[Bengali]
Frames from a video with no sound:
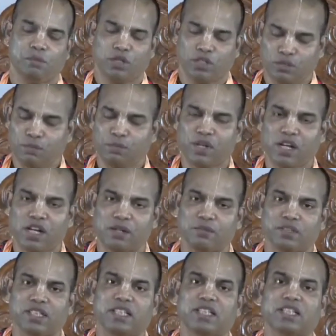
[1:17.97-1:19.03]
পদ্মপুরাণে
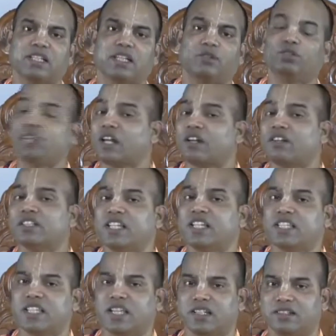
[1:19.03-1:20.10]
বলছেন কি উদাহরণ
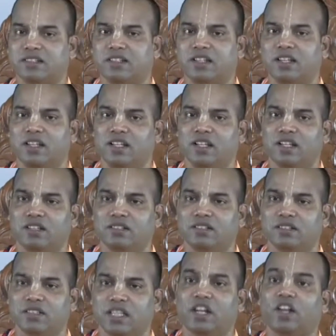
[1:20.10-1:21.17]
দিয়েছেন
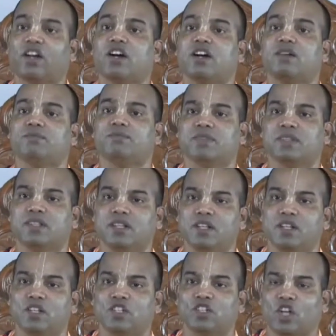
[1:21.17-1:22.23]
কিরকম
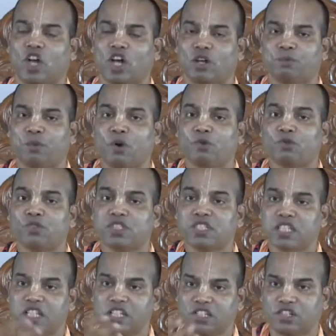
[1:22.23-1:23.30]
সর্প
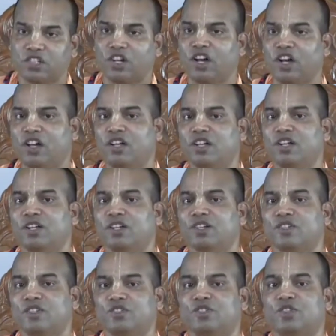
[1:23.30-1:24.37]
উচ্ছিষ্ট
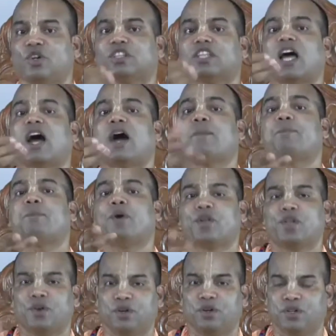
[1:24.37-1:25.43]

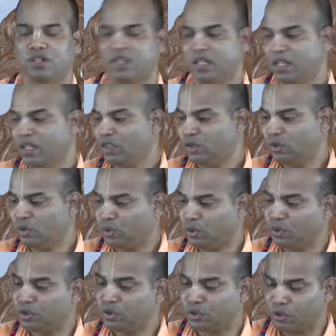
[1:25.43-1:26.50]
যথাপয়
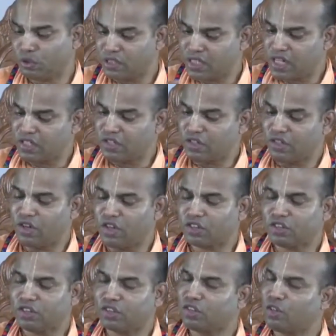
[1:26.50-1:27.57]
দুধ শরীরের জন্য
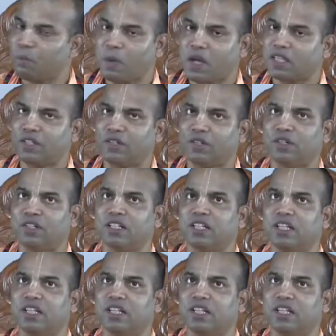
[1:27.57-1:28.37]
অত্যন্ত উপাদেয়